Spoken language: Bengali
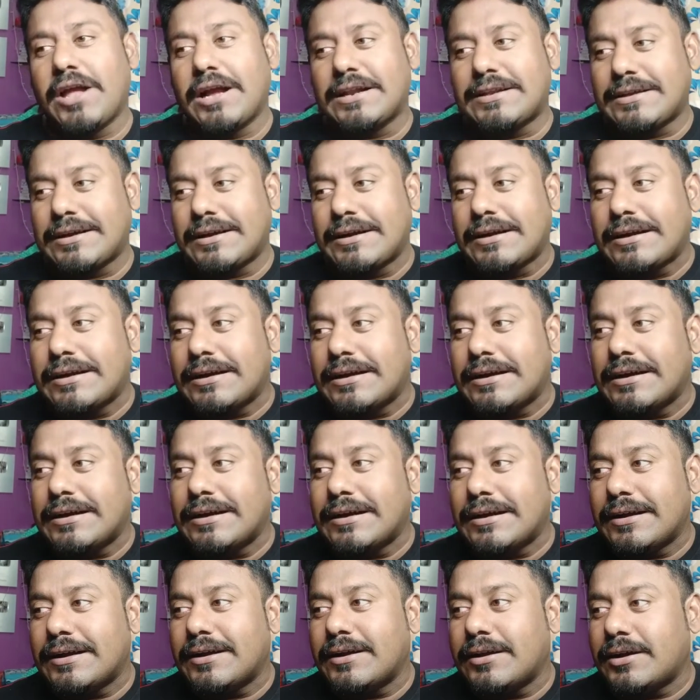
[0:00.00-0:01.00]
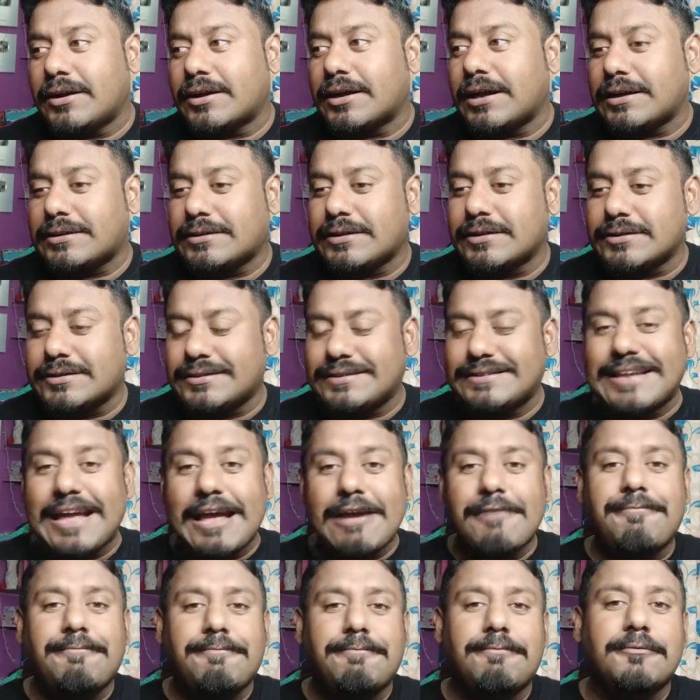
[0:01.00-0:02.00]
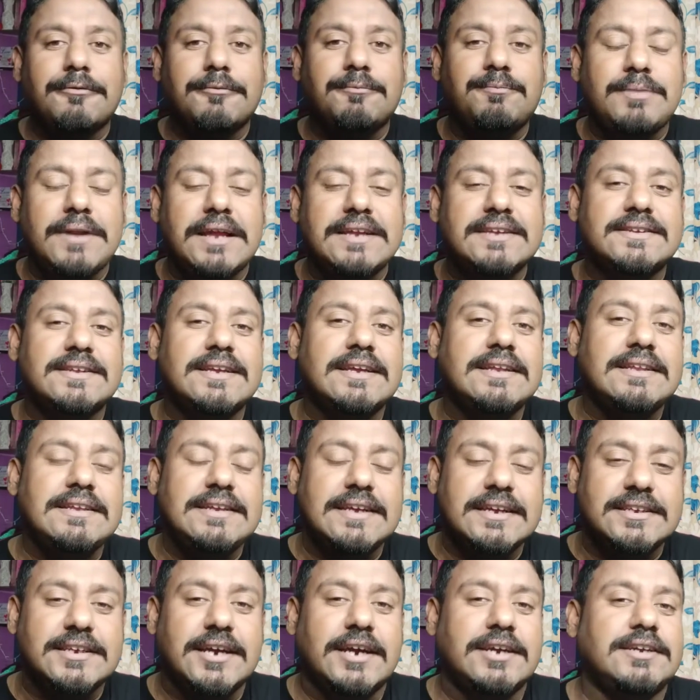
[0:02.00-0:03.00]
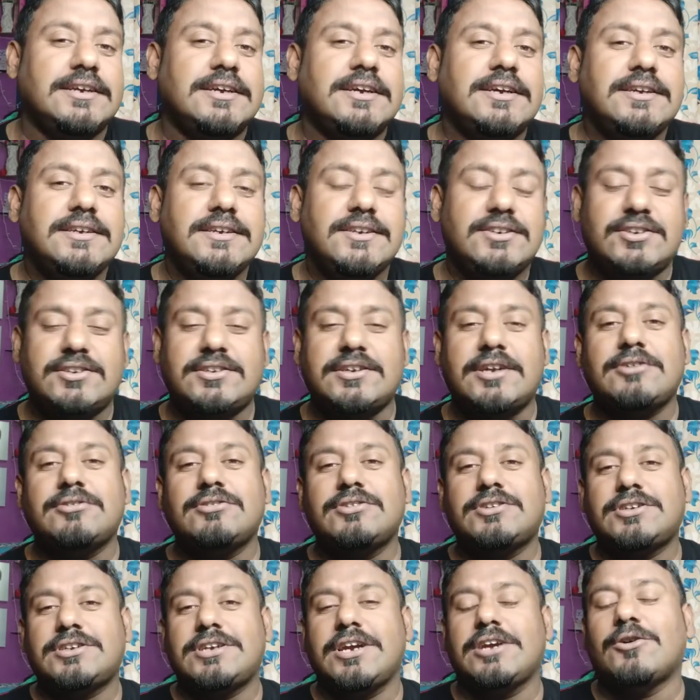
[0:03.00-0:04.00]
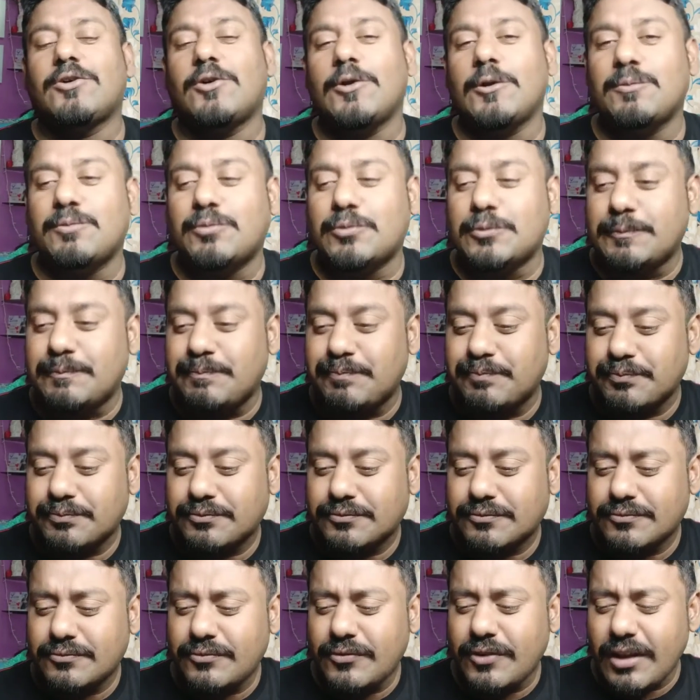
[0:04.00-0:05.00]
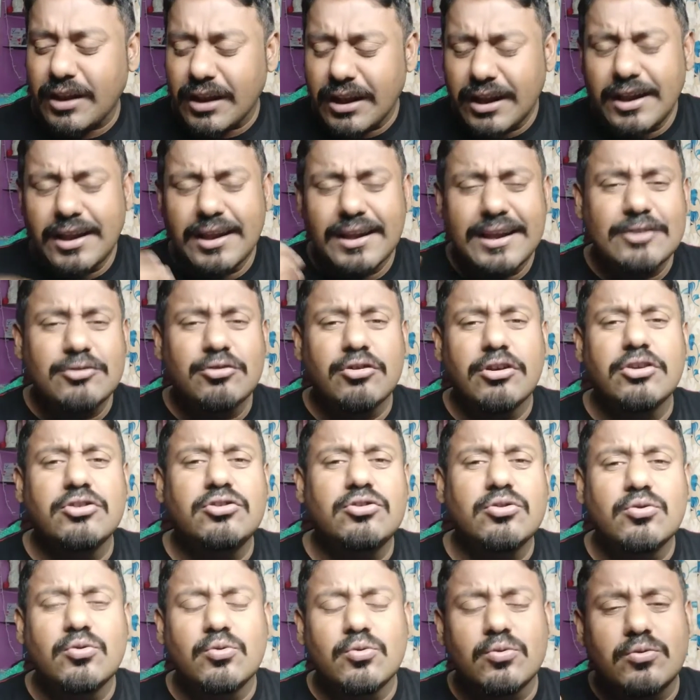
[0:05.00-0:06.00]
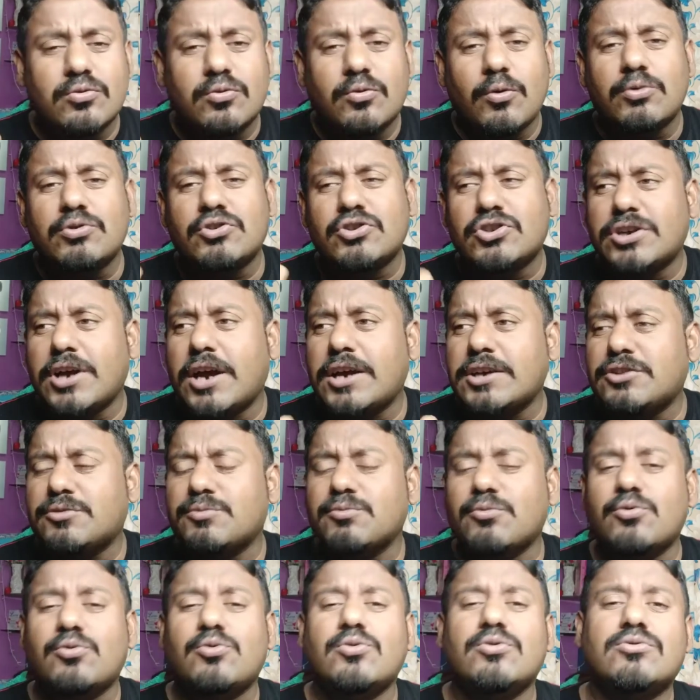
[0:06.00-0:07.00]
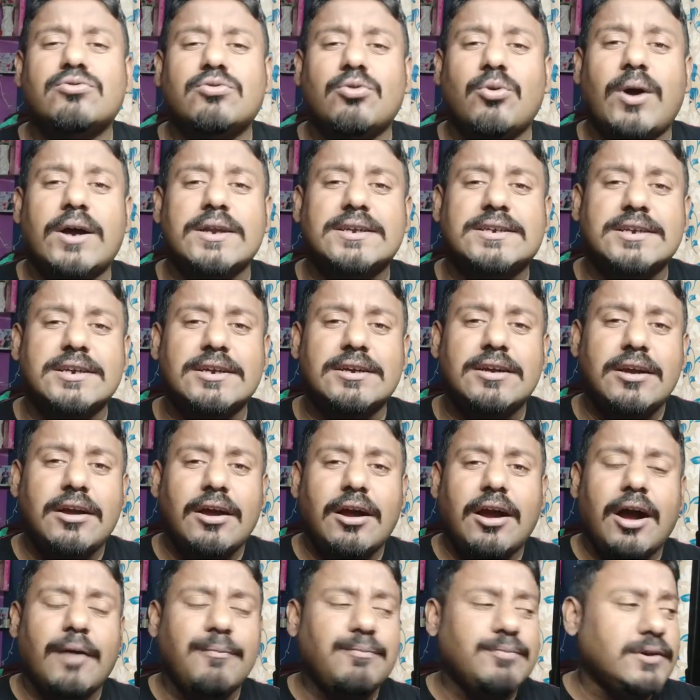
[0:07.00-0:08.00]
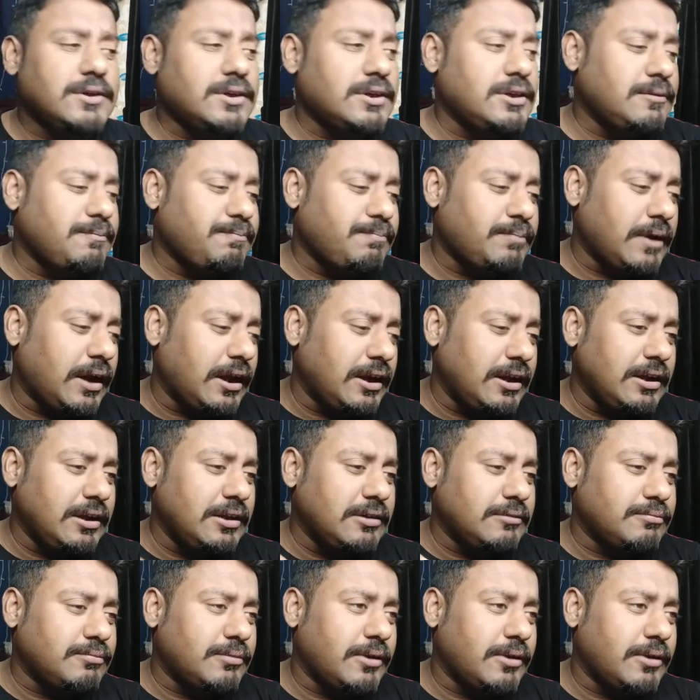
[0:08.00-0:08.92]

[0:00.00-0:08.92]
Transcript: একটা একটা সেফ প্লেসে নিয়ে যায় সেটাই হচ্ছে এই গল্প কিছু কিছু রুদ্ধশ্বাস মুহূর্ত আছে আপনাকে প্রায়